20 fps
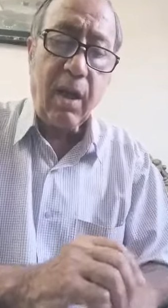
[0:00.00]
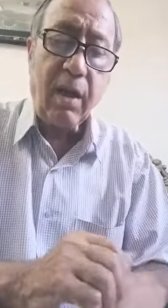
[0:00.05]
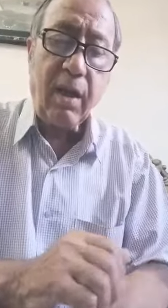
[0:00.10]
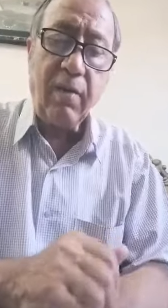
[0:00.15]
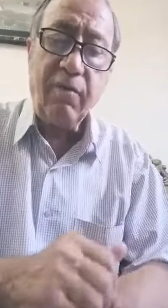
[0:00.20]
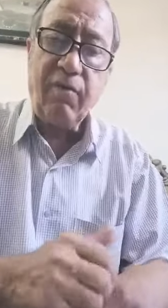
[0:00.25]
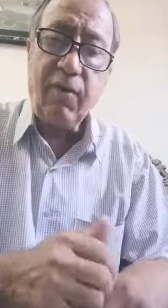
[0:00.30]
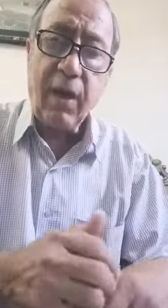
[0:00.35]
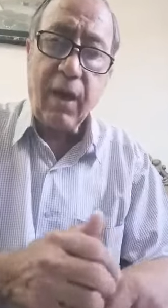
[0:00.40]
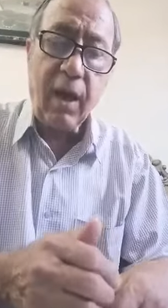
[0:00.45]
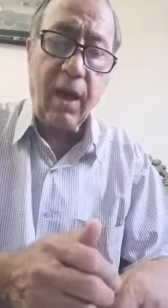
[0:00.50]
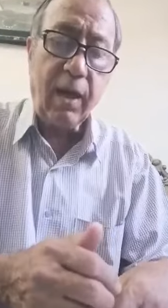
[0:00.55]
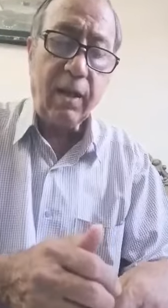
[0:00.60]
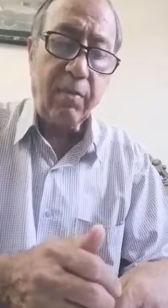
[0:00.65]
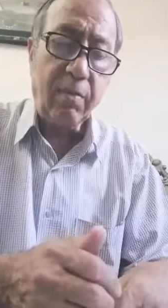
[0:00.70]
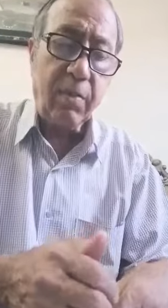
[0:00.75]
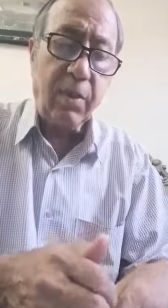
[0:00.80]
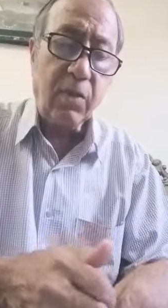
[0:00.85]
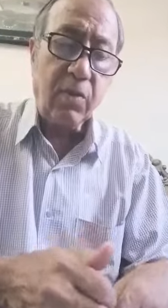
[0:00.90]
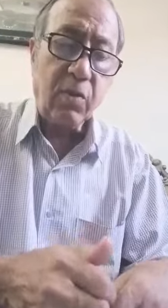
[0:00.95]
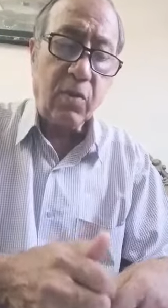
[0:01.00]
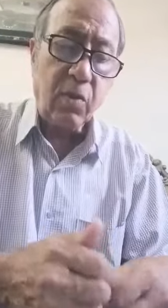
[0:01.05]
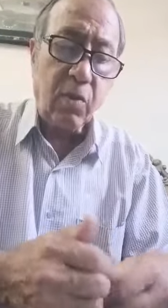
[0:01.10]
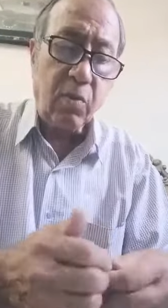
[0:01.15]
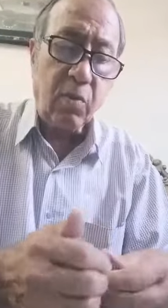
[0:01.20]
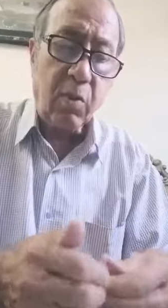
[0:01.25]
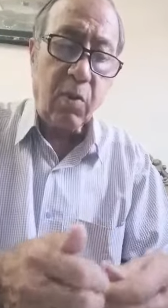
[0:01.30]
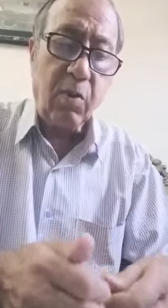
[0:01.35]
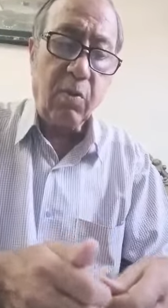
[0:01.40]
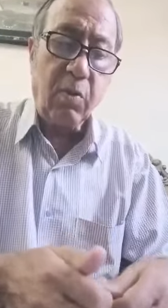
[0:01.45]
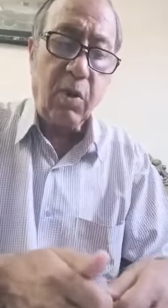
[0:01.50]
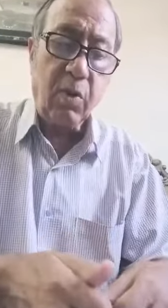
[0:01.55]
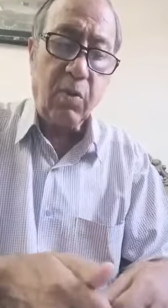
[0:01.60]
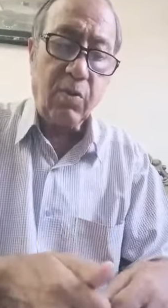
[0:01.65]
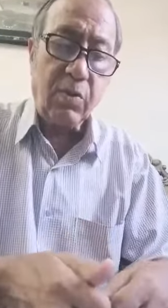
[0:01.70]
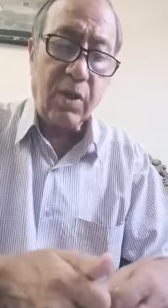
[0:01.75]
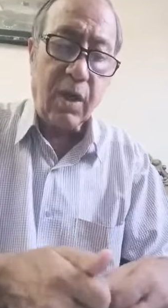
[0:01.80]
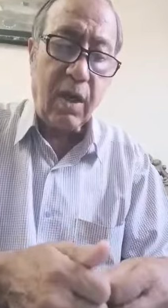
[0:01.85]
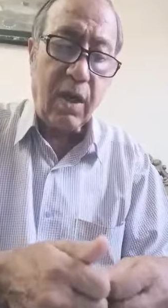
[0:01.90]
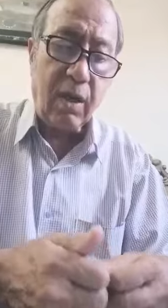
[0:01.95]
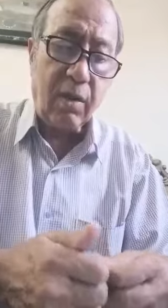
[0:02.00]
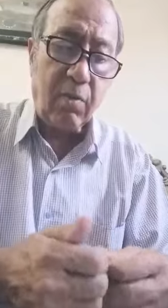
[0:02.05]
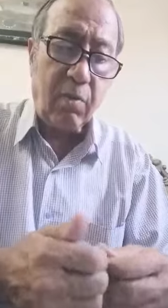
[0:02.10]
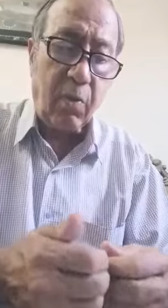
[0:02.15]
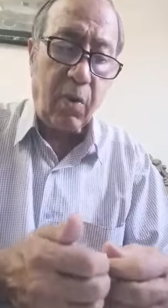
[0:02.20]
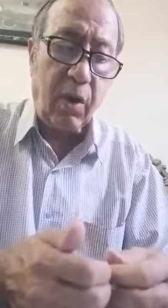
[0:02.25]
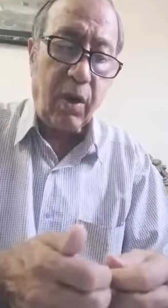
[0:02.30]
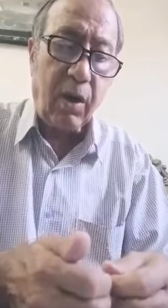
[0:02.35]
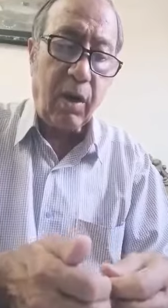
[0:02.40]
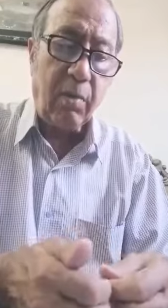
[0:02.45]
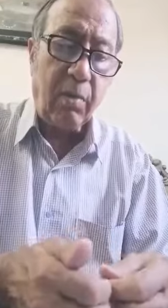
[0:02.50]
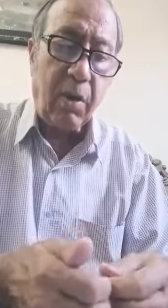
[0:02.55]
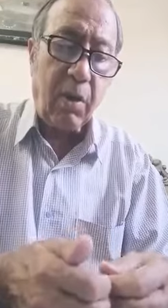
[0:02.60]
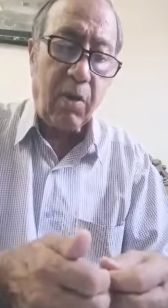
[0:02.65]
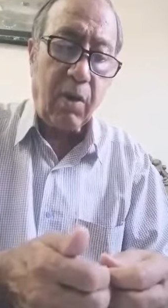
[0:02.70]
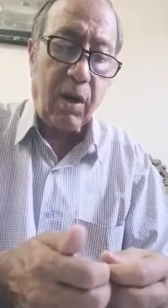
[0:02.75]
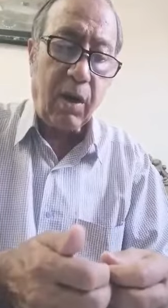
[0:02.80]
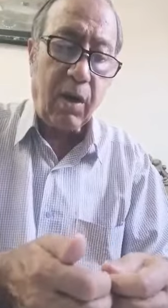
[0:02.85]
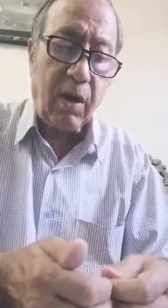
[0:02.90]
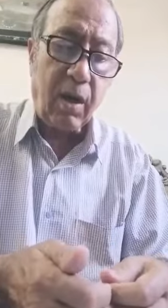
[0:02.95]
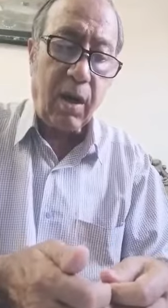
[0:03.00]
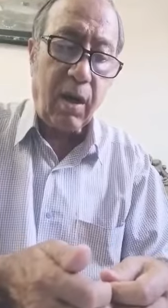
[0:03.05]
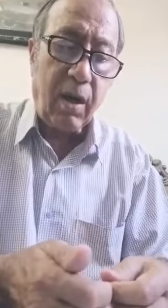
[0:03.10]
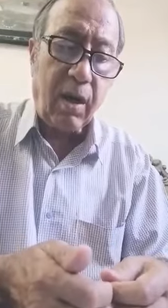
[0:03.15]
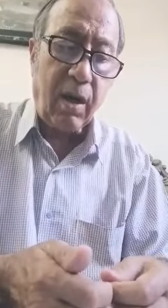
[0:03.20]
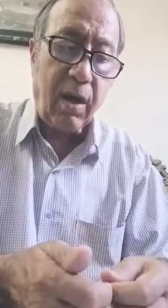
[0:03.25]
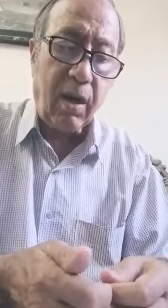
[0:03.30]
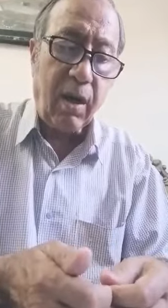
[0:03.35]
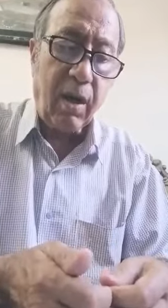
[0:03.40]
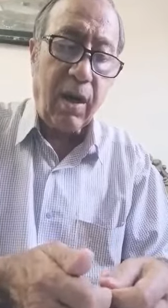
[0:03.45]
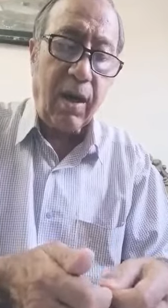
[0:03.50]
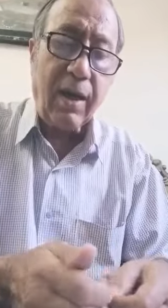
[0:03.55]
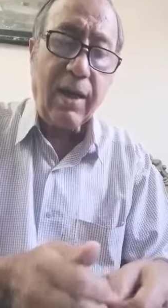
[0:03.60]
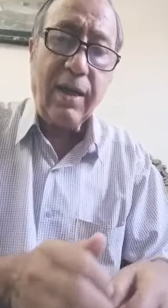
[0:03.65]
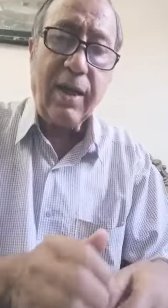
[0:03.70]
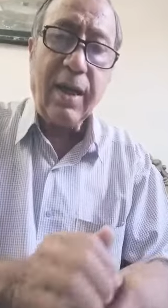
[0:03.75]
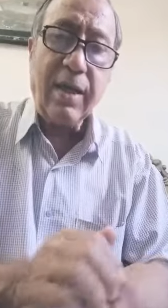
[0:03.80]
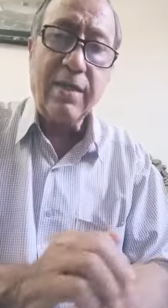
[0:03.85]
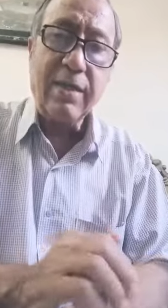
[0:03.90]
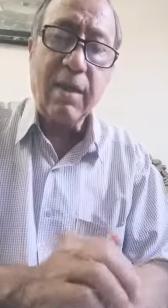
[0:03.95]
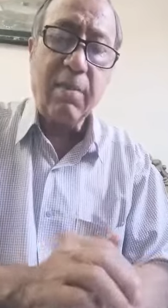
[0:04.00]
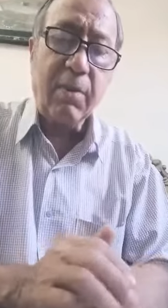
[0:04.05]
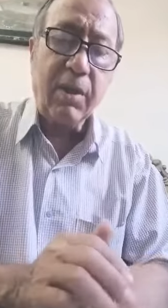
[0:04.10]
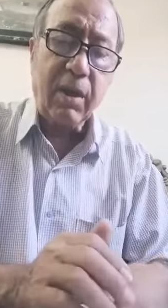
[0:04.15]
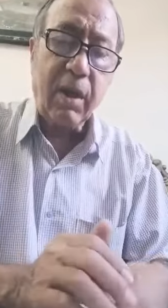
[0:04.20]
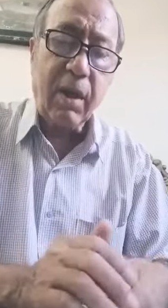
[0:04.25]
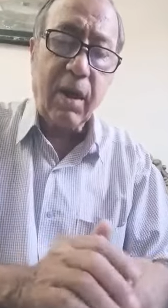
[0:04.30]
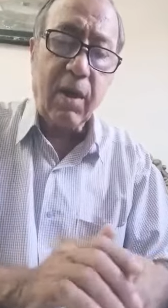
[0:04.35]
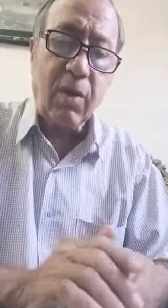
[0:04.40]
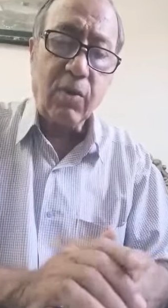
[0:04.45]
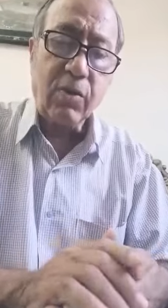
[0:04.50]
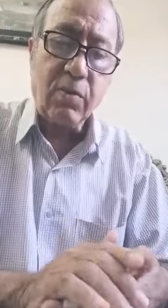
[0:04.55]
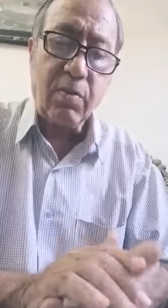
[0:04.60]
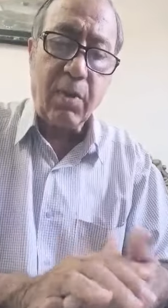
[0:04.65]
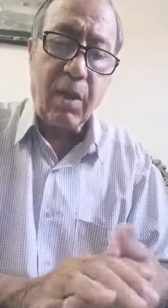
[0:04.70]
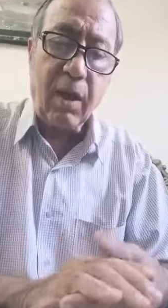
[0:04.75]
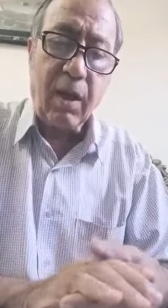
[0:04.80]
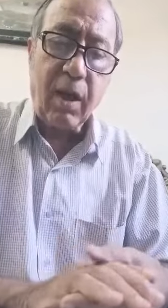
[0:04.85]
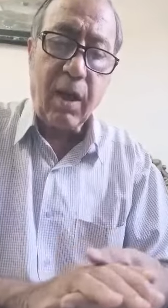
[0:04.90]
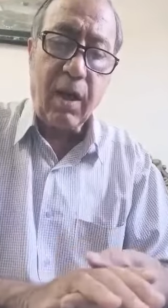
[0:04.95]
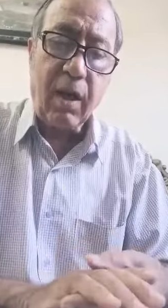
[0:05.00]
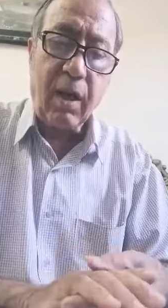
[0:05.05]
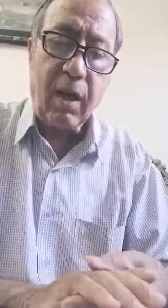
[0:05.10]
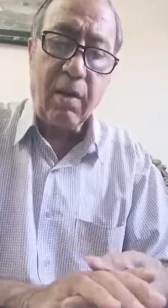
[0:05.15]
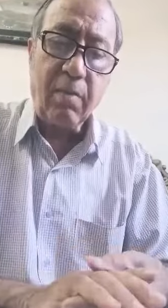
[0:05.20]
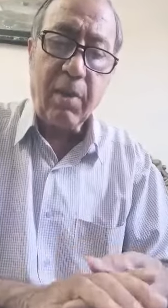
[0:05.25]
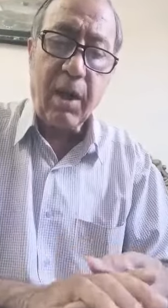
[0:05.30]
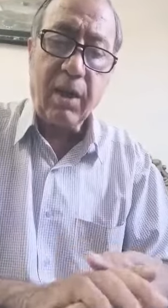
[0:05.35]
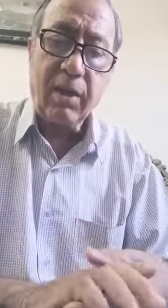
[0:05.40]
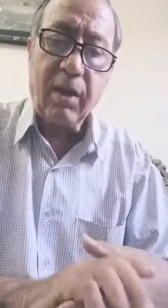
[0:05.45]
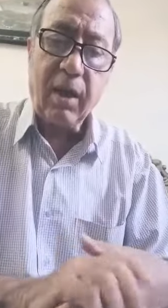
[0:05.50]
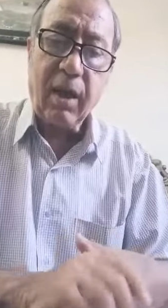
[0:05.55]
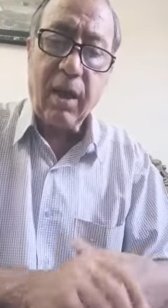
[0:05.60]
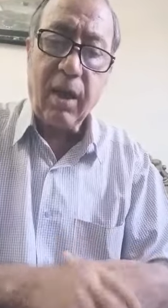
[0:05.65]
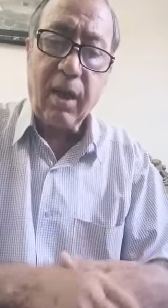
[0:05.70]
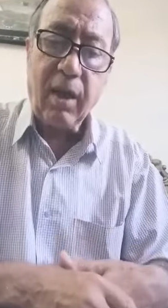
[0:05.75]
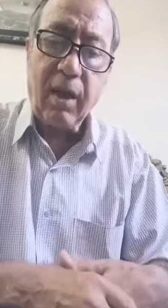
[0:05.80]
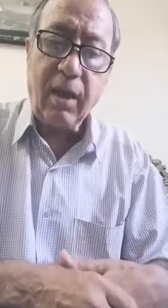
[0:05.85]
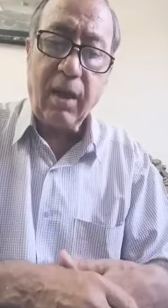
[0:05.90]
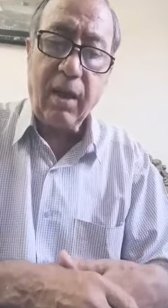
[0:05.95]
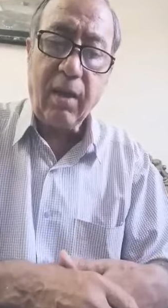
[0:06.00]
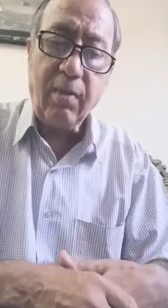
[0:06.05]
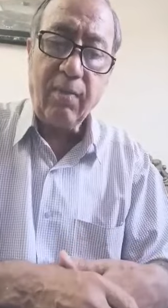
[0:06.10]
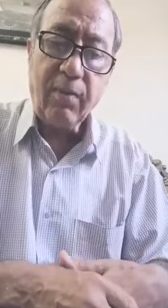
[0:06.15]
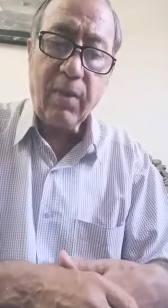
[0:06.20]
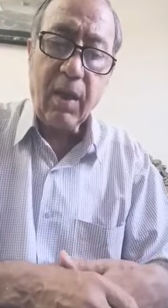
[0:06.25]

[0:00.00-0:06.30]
نفايات من سموم وجزيئات معيبة وغيرها يلزم التخلص منها لحماية الخلية